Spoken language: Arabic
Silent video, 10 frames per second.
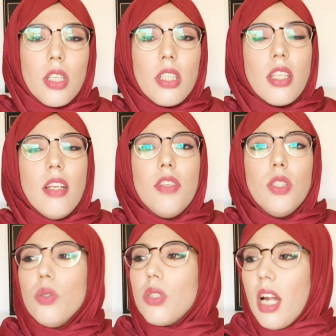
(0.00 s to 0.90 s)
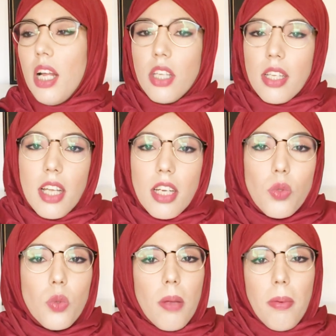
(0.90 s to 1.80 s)
باش هضرت على الفيديو صراحه جرت لي
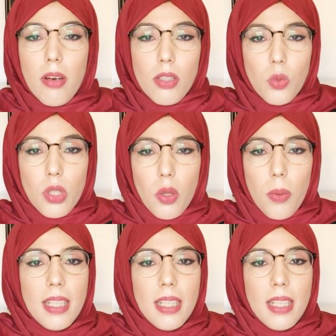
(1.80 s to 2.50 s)
الريسولطا الريسولطا